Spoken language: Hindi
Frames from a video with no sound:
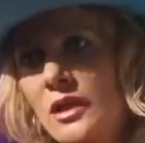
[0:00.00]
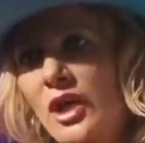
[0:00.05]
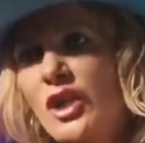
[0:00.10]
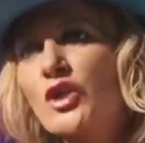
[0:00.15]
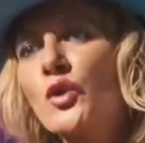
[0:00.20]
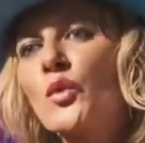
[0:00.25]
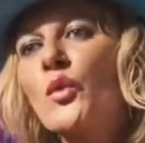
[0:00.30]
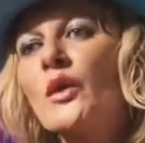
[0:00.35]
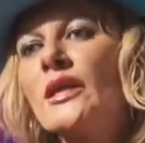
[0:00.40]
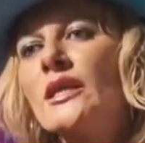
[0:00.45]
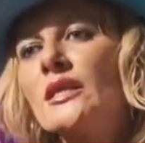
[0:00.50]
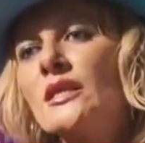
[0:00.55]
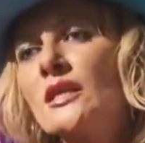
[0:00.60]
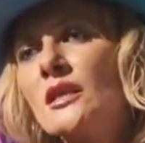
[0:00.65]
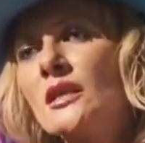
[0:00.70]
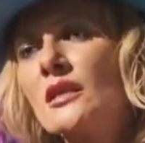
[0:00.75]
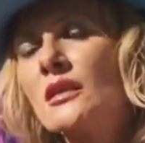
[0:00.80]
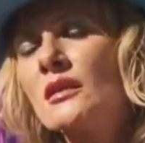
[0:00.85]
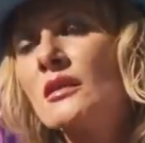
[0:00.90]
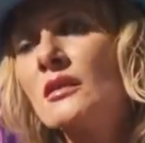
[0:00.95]
मेरे एक फ्रेंड को
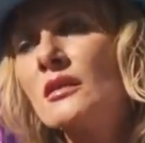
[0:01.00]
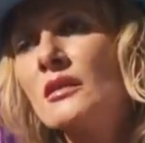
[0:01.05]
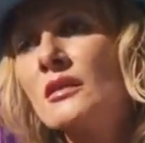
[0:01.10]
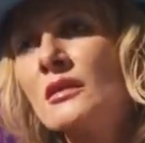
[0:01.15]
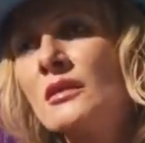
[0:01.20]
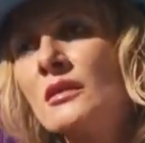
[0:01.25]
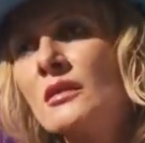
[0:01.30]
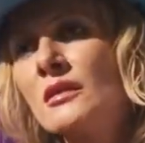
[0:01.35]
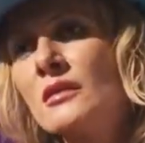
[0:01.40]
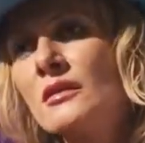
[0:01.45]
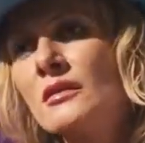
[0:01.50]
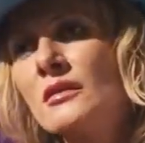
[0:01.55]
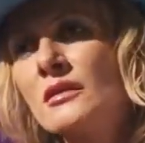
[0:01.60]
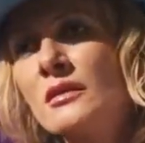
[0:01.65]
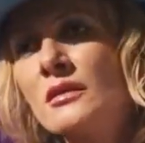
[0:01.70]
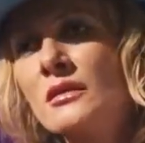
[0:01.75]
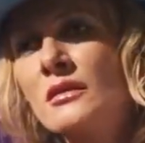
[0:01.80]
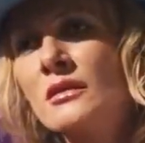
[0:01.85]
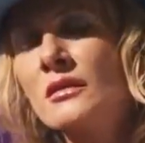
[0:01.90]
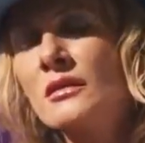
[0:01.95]
वहाँ पर मैं भेज
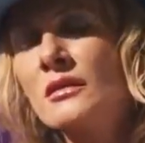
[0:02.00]
दूंगी